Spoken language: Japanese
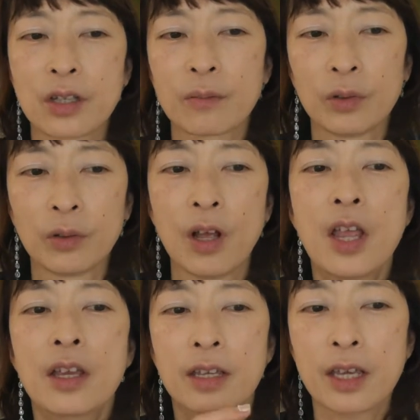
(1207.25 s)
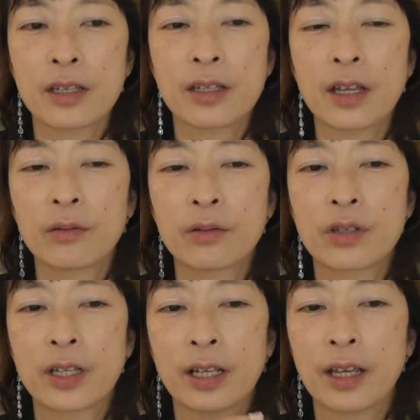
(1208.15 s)
でも計算を
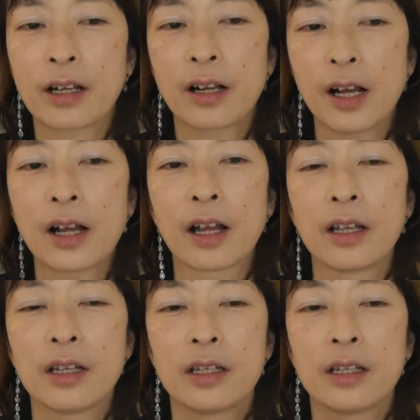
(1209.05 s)
した結果